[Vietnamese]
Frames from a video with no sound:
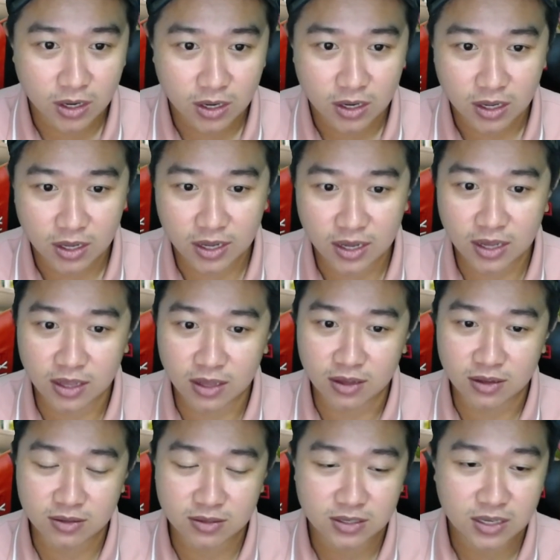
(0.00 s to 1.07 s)
à,
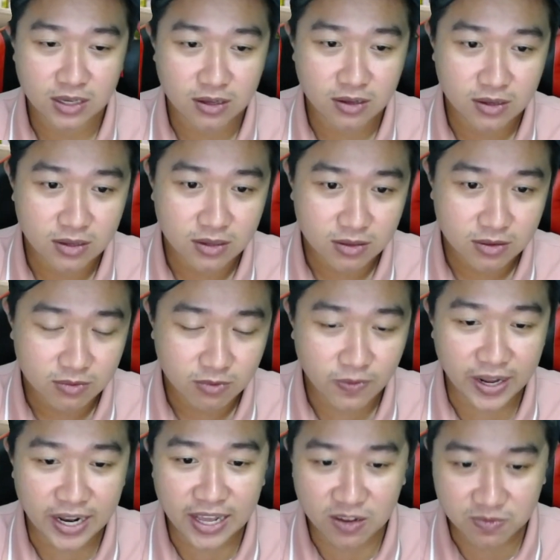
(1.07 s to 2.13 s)
quý
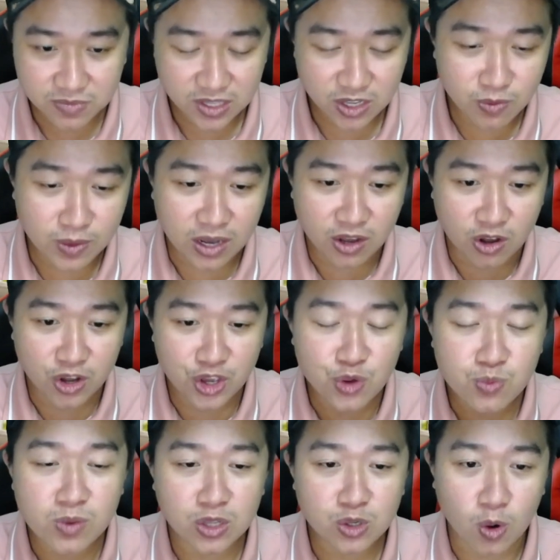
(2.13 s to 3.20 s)
vị thấy không nếu mà họ yêu
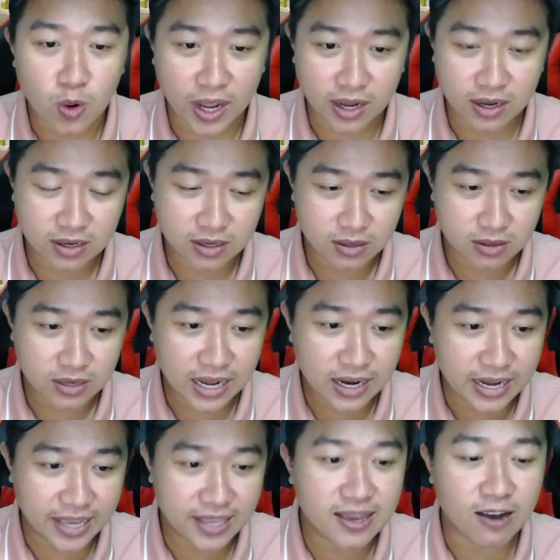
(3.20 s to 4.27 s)
mến cô hằng á, đáng
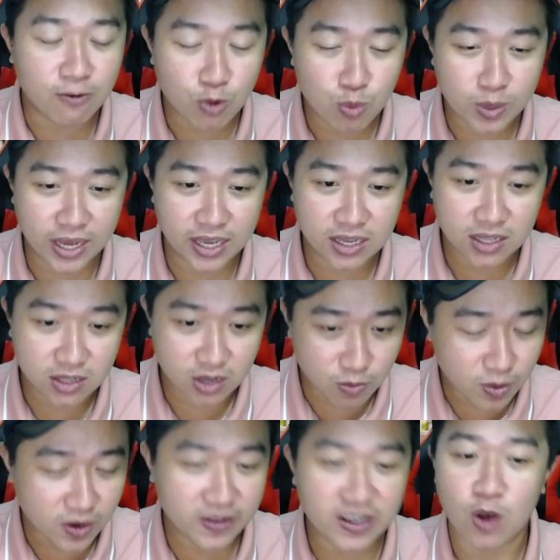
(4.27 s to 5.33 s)
lẽ giờ phút này á, không
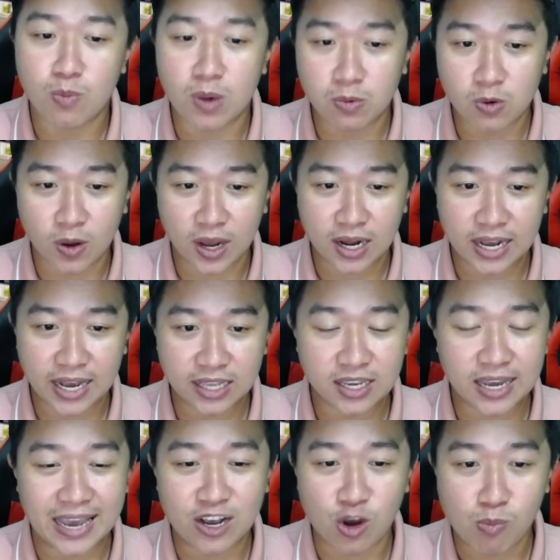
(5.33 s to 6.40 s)
mới cầu mong cô hằng ra chứ
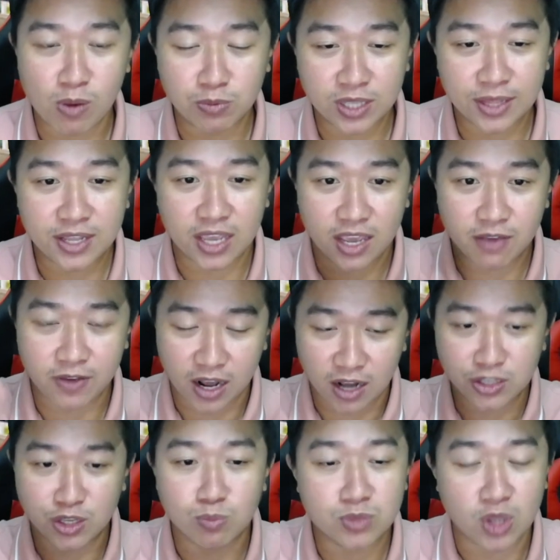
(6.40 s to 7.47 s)
ai cầu mong chính nghĩa phải ở
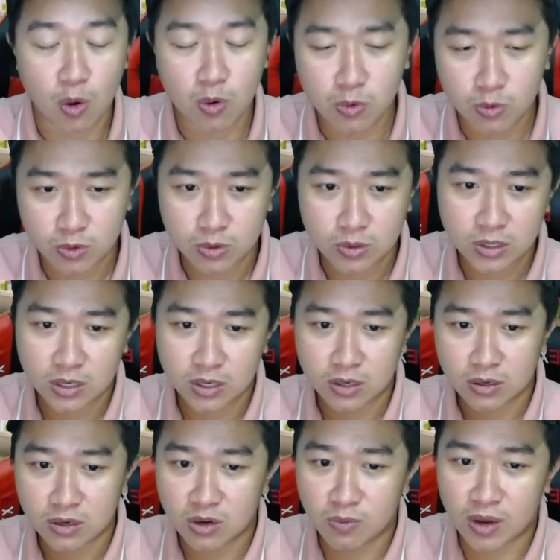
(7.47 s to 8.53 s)
trong tù
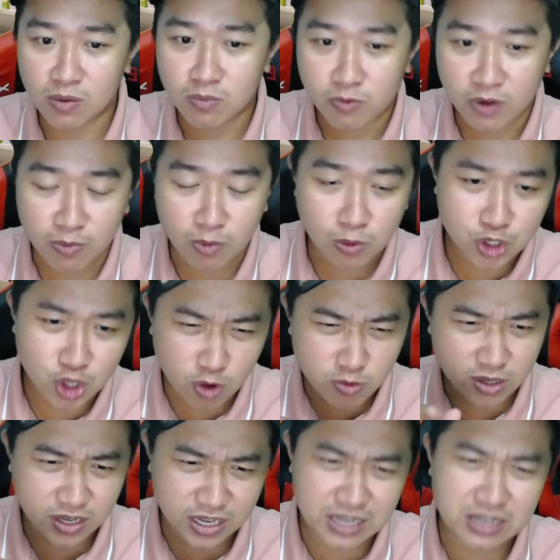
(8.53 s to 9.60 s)
đúng không và một số
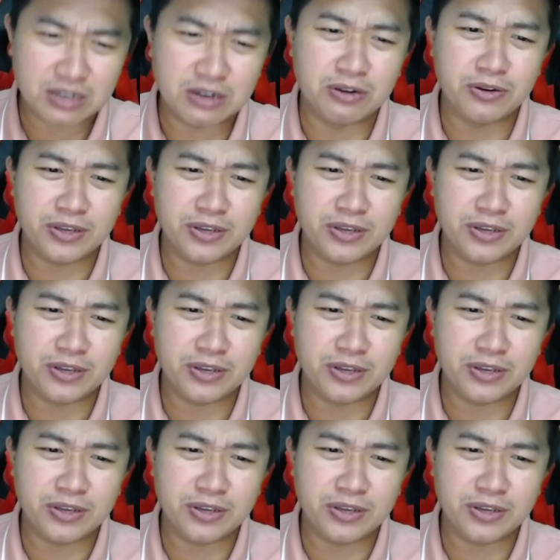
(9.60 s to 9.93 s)
những cái người